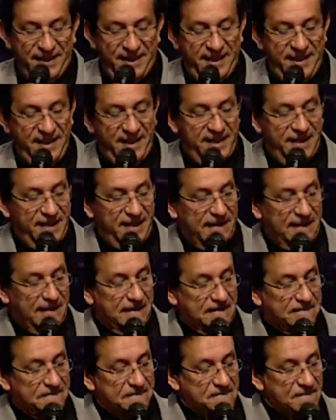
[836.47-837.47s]

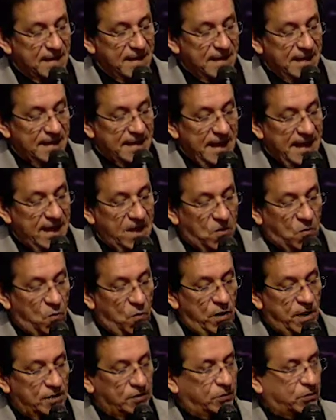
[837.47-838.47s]
Eh, en
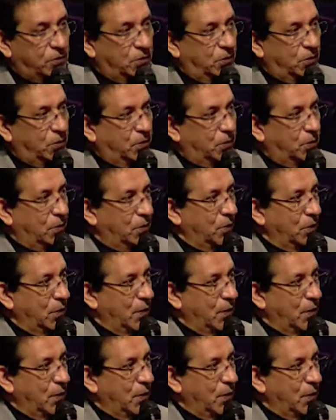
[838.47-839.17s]
cuanto